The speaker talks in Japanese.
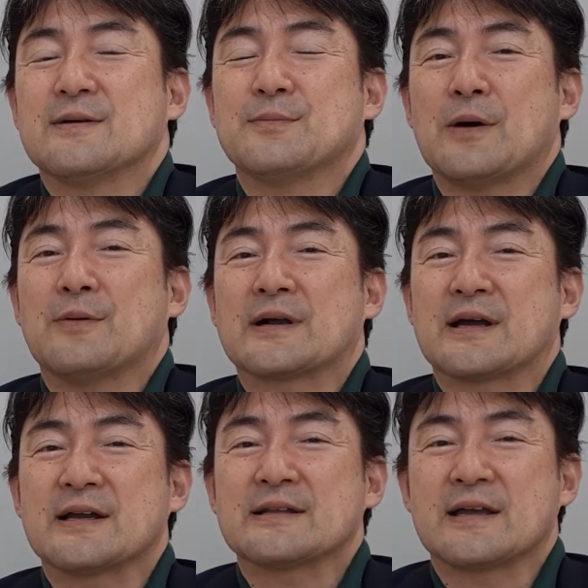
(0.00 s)
まあ、分
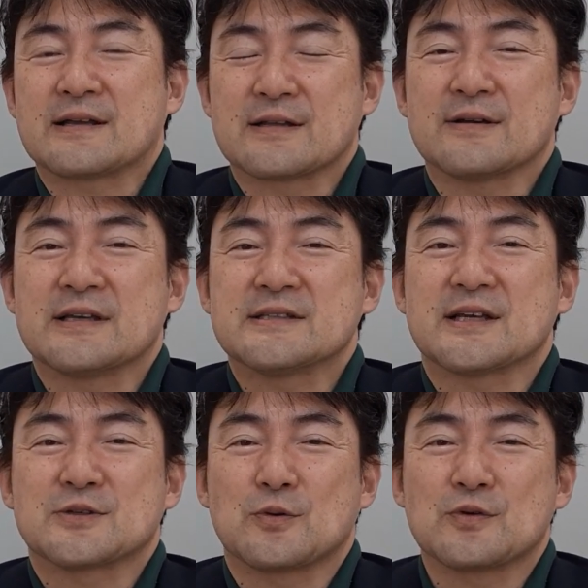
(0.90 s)
からない方は一
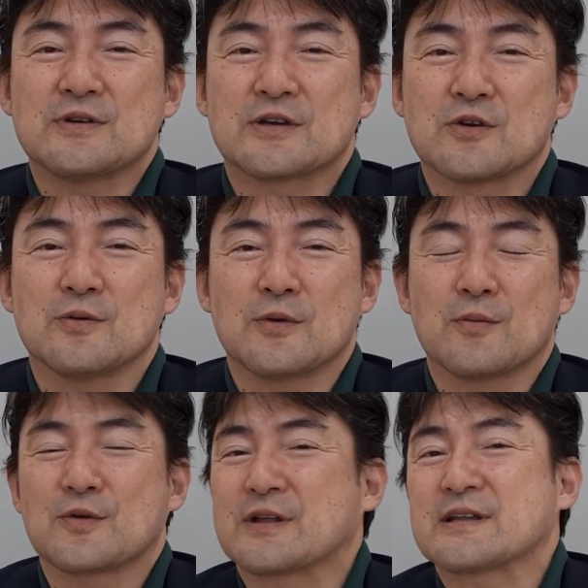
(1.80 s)
切そこには興味
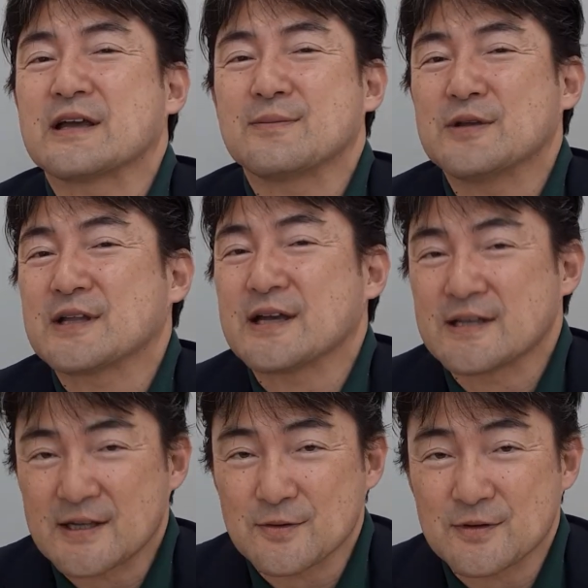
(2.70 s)
を持たないみた
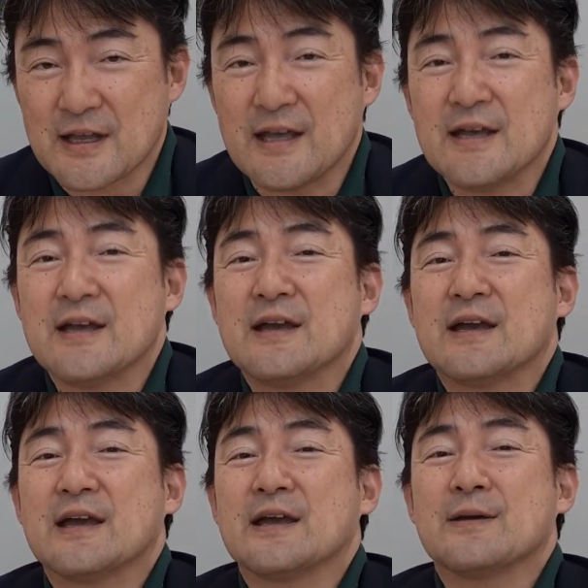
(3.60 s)
いなので、
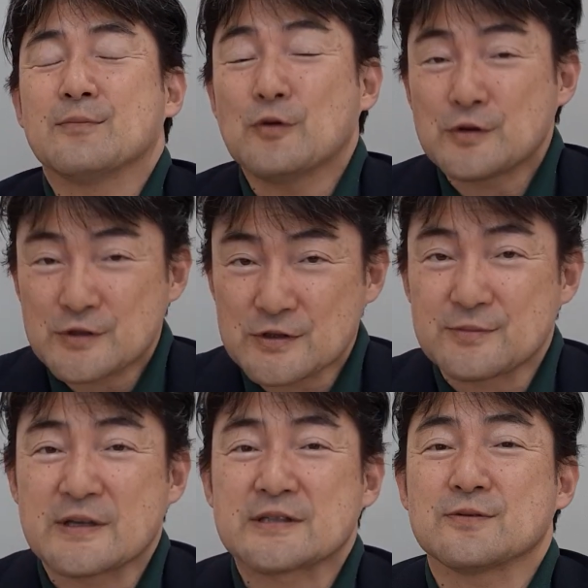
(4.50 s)
えもう一
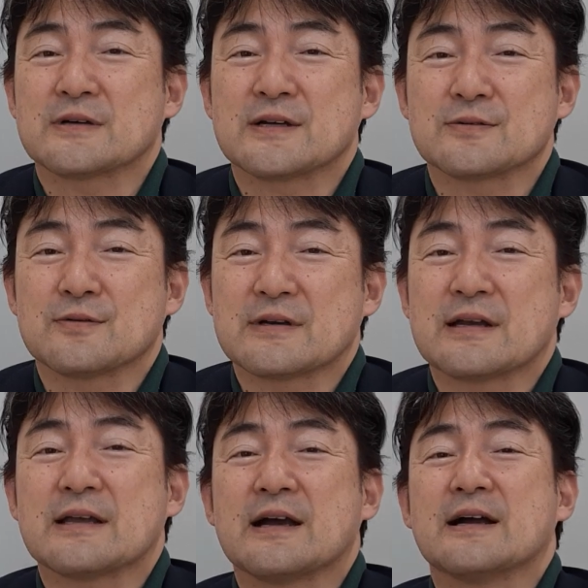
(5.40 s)
つ別の角度
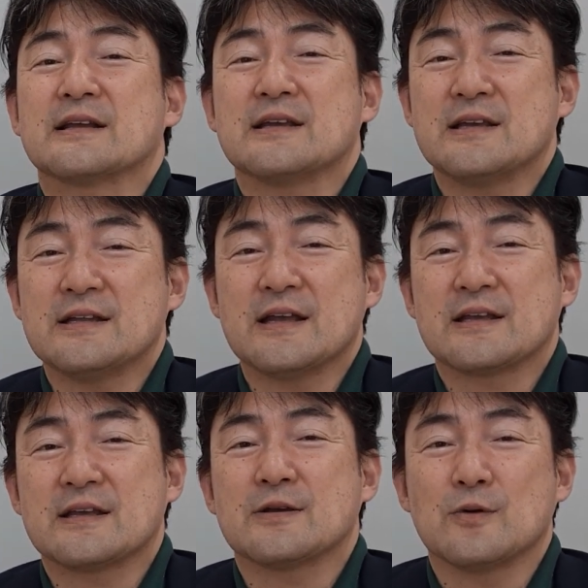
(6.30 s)
からやはり
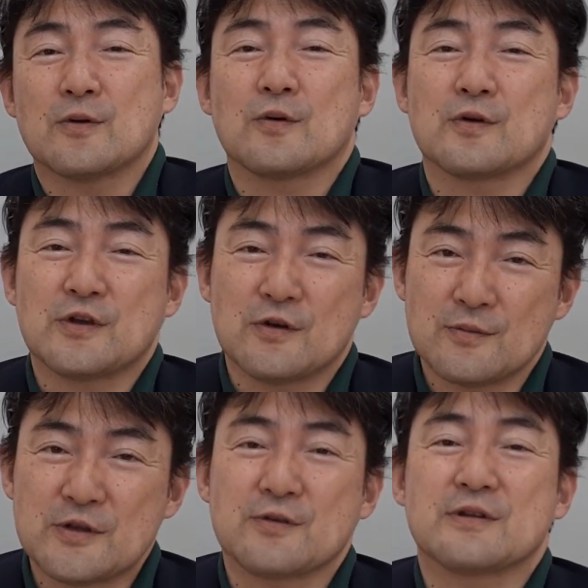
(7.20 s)
秀樹五郎
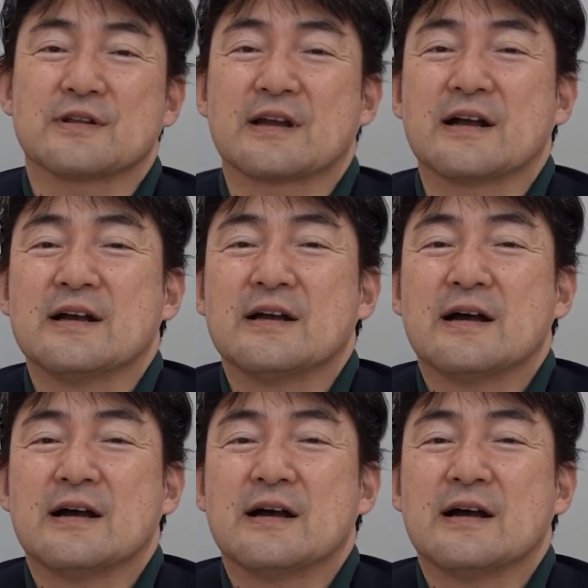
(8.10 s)
博美といったら「